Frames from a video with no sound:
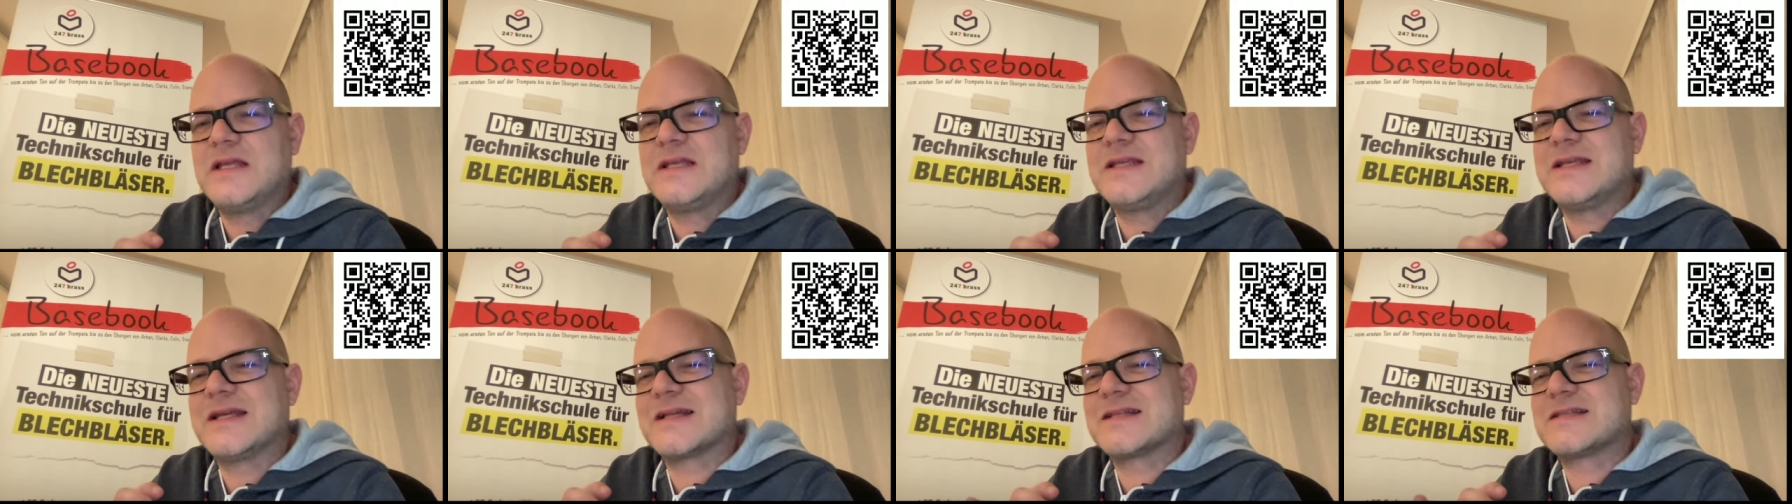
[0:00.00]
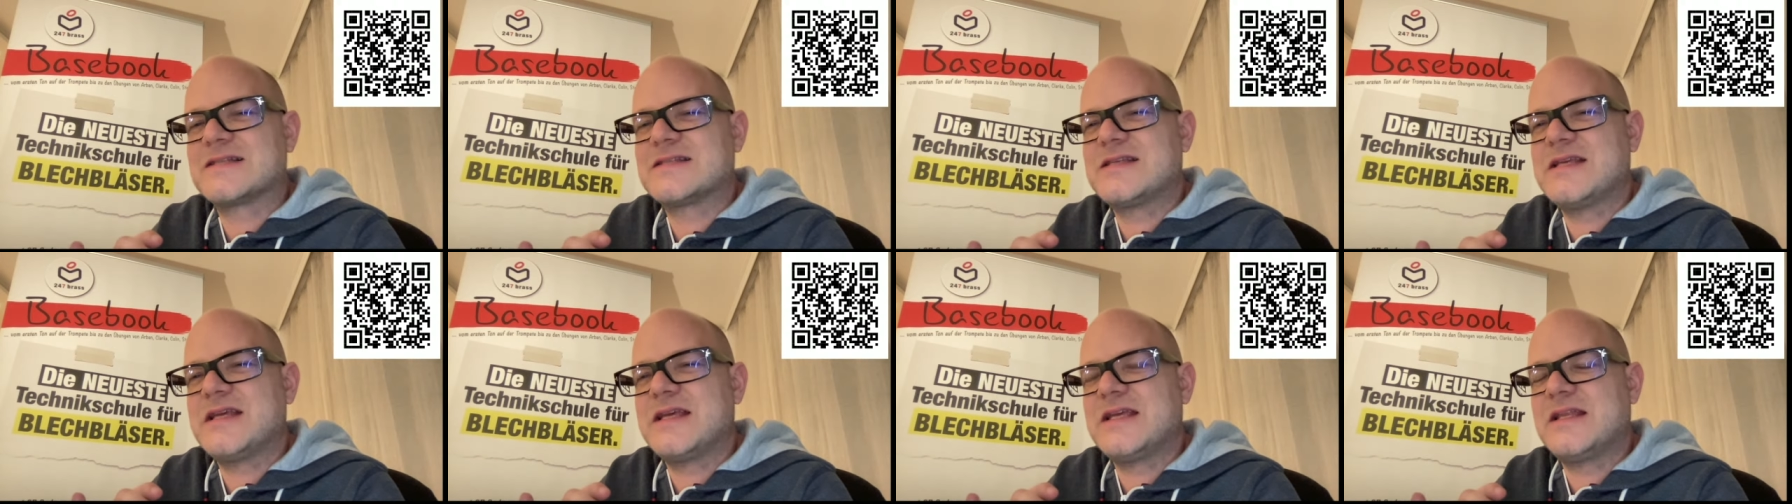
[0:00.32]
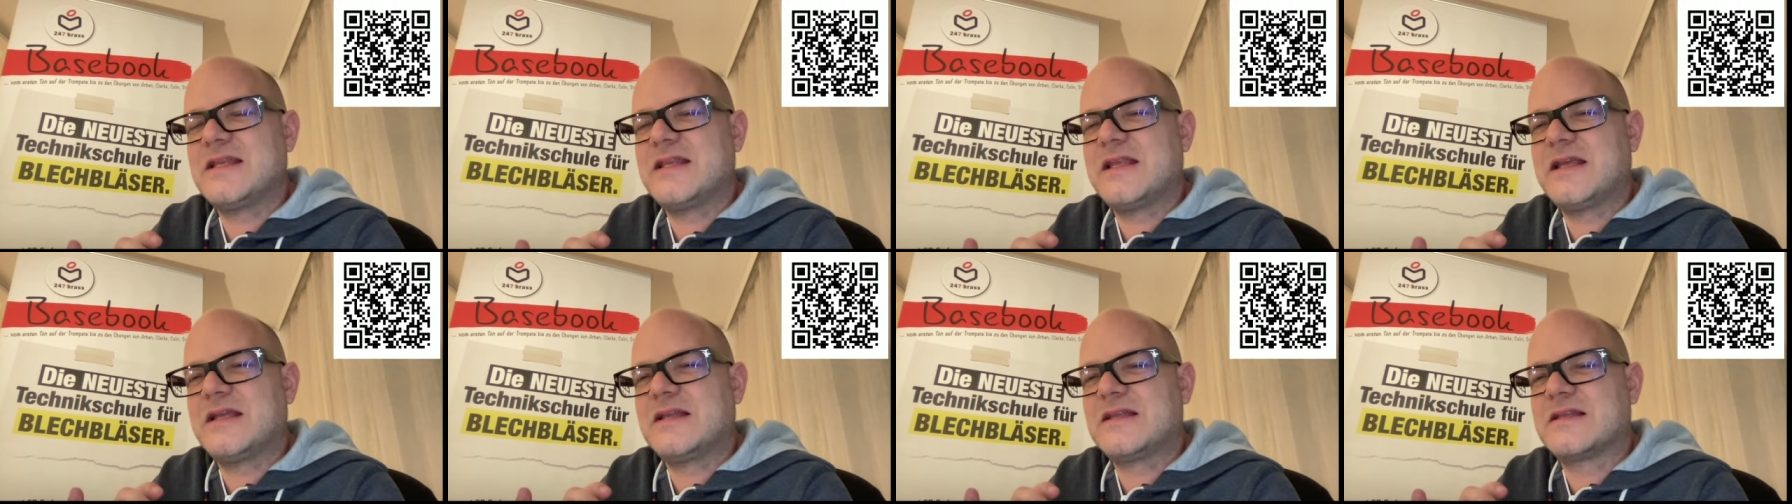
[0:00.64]

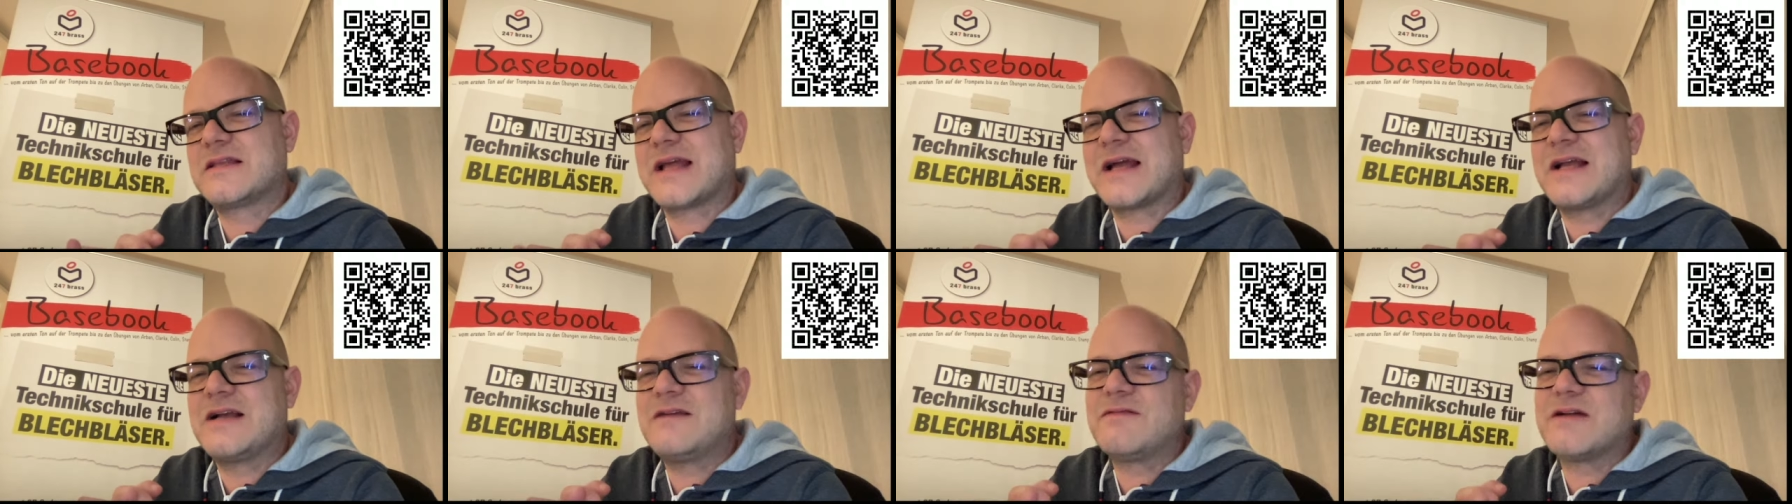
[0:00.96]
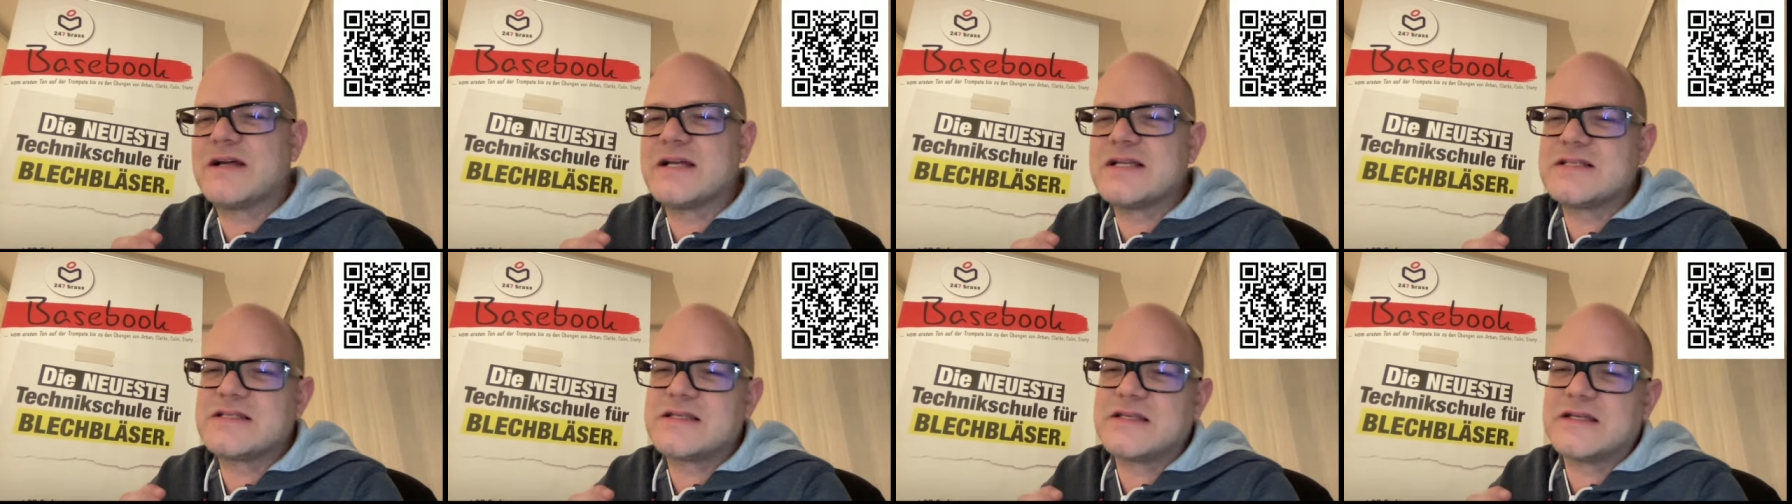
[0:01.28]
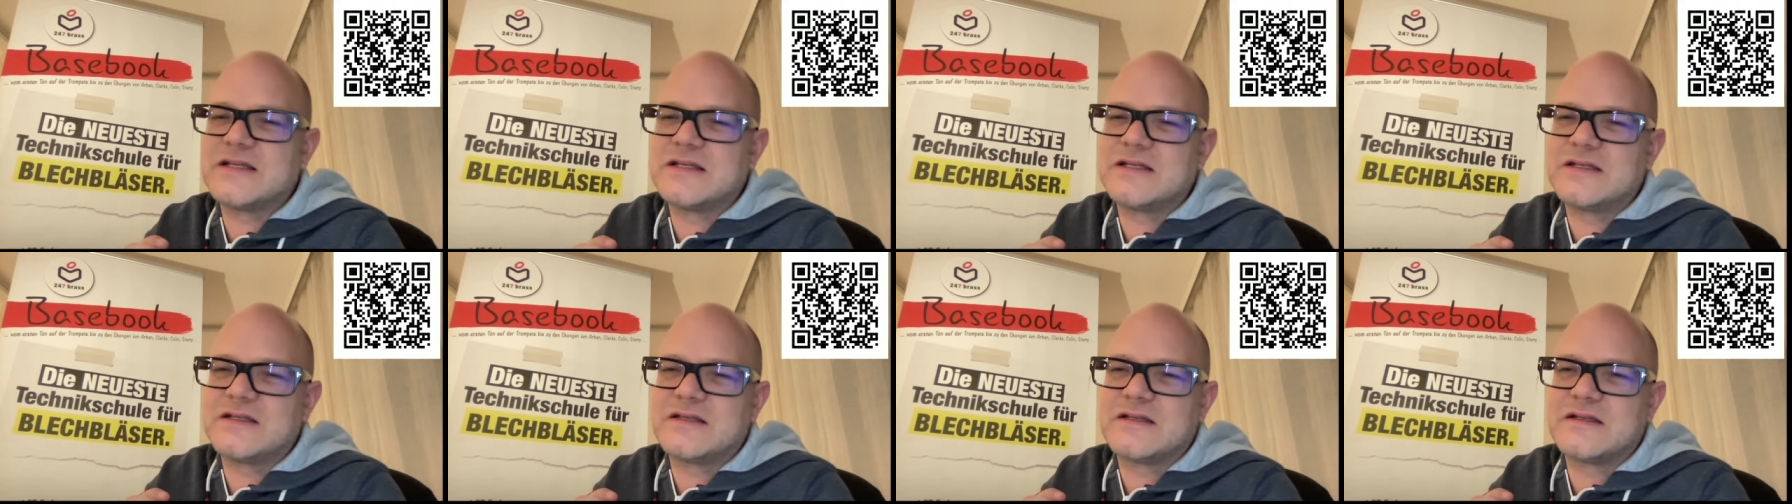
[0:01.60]
Jahrzehnte,
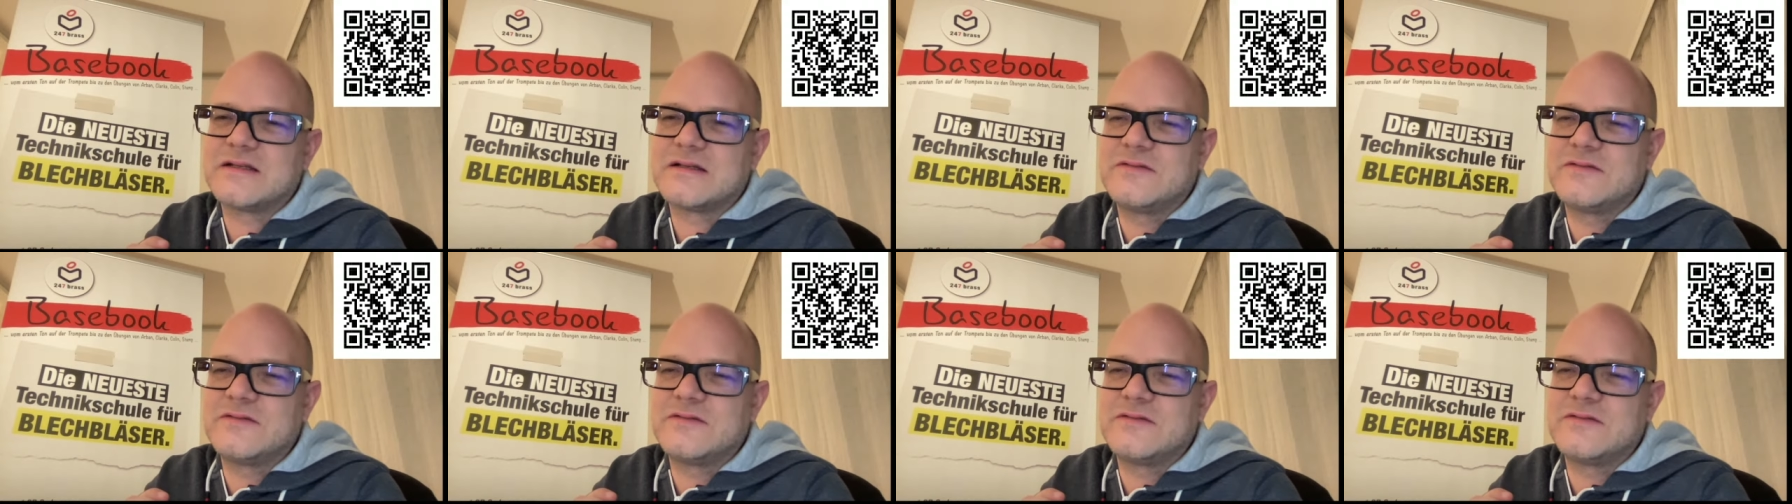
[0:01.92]
teilweise